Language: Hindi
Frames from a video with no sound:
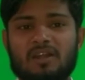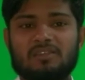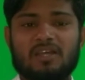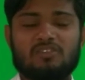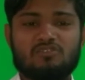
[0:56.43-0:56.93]

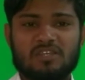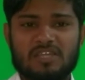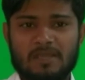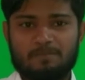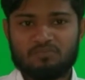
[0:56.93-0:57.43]
करता है तो
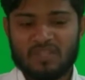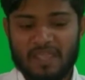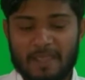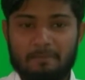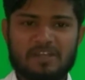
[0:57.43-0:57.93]
देखिए
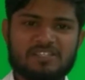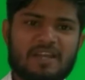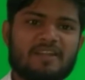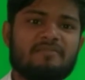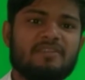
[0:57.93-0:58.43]
एप्पल
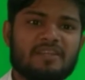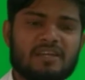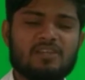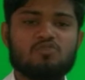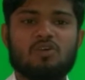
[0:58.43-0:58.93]
साइडर
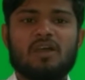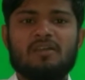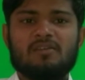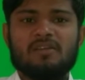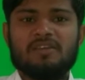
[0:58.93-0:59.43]
विनेगर जो
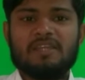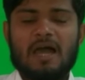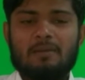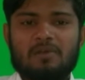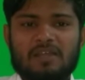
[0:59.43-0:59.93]
है ये
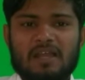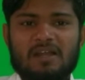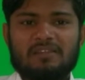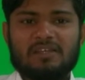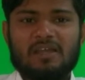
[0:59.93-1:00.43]
आपका क्या
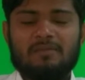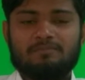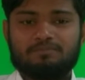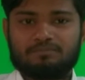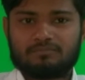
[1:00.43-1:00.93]
करता है
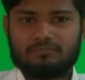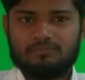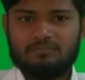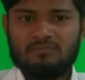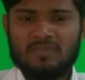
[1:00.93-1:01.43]

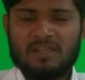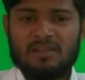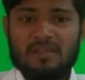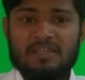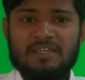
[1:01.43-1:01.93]

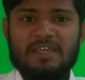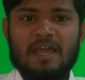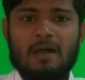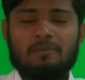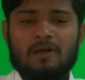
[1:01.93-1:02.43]
कि
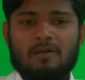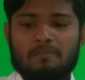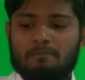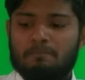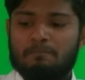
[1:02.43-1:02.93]
ये आपका
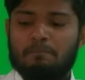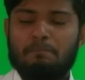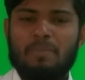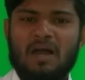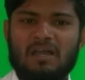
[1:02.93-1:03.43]

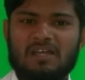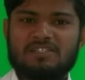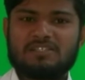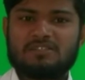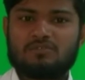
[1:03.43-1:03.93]
फंगस